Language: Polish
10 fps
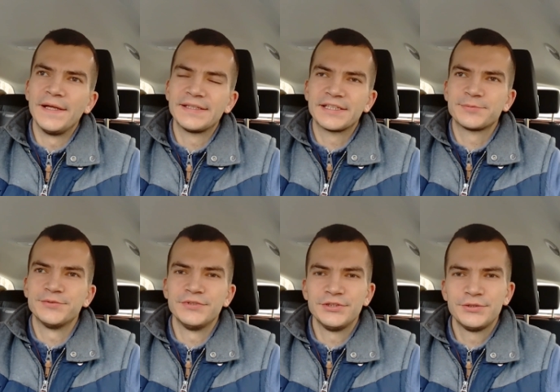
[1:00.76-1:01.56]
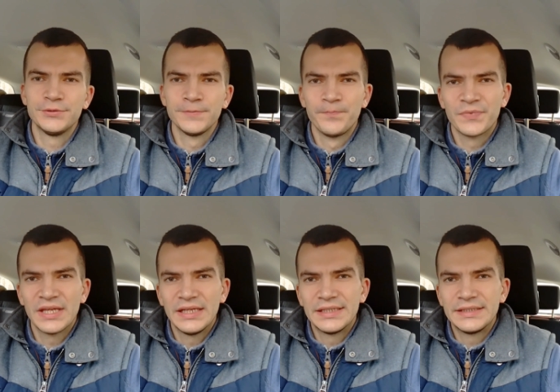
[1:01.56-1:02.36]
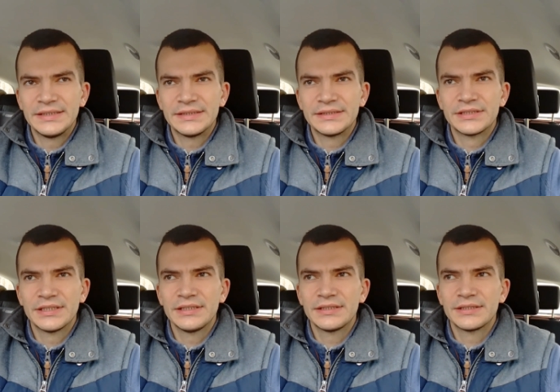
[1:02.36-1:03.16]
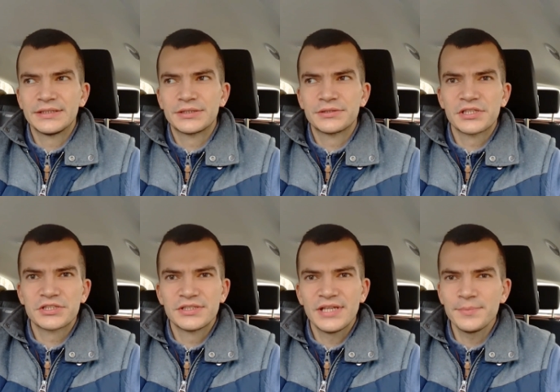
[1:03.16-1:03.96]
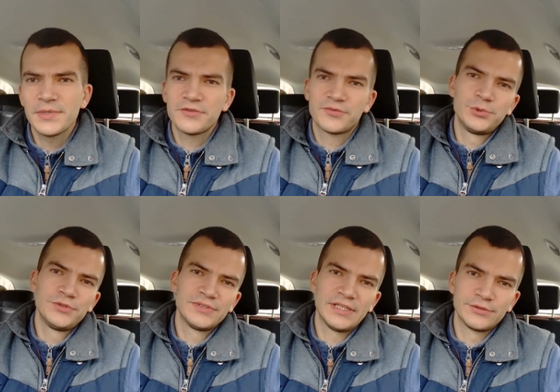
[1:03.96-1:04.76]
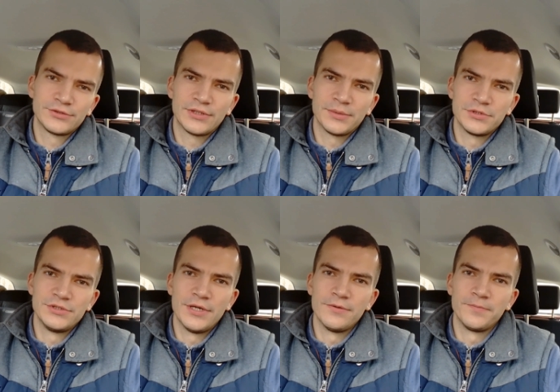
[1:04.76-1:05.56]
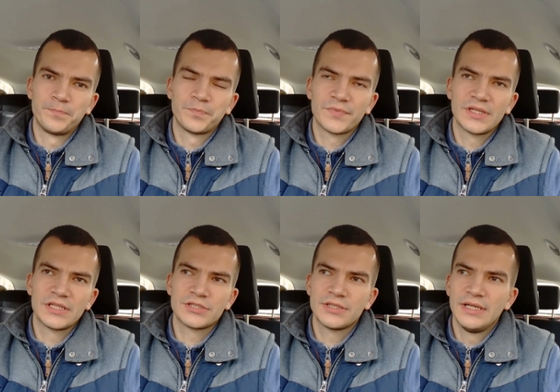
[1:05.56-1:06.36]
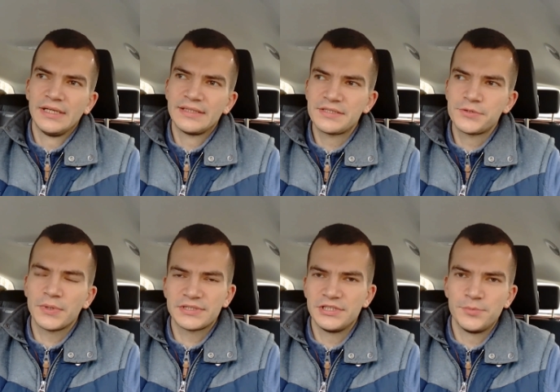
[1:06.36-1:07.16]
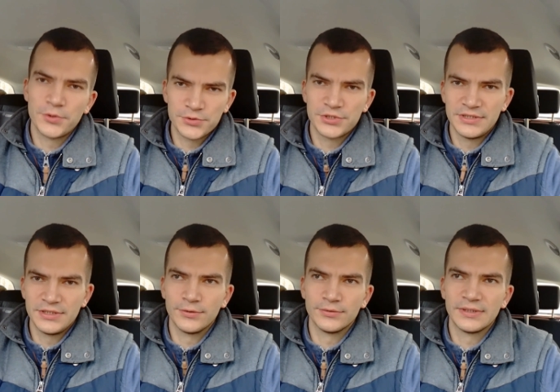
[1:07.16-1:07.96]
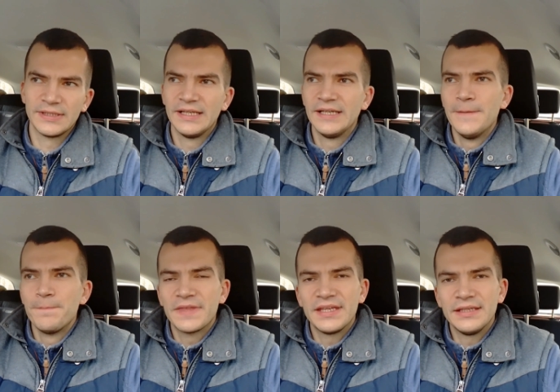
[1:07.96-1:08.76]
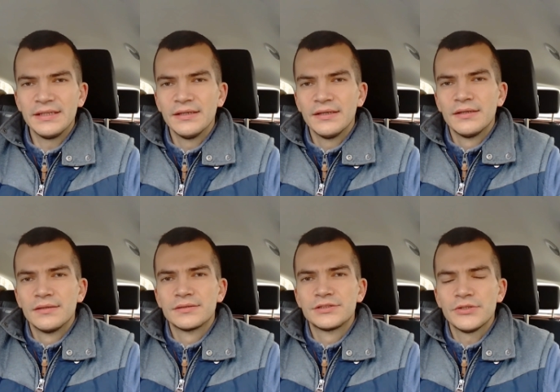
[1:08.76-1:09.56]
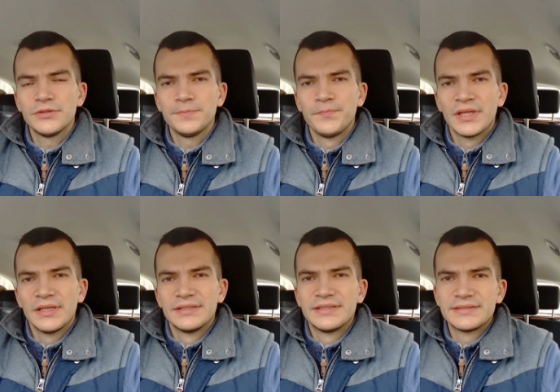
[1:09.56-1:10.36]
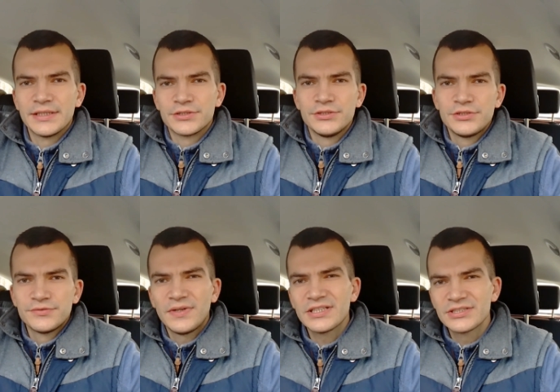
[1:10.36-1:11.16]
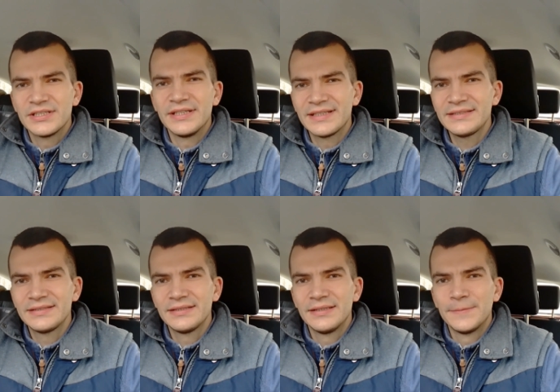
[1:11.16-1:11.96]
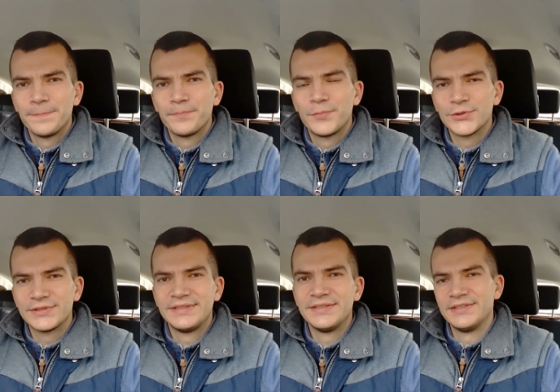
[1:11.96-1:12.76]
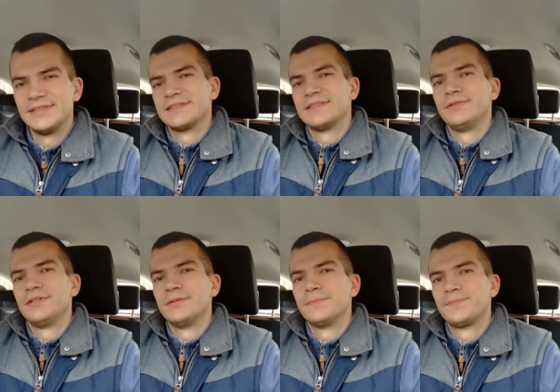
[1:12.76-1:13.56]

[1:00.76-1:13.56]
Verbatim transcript: teraz po wyjściu że też ja miałem wpływ na to, co tam się działo. Też te sytuacje nie biorą się znikąd. I chciałem zaznaczyć, że ważne jest pozytywne nastawienie.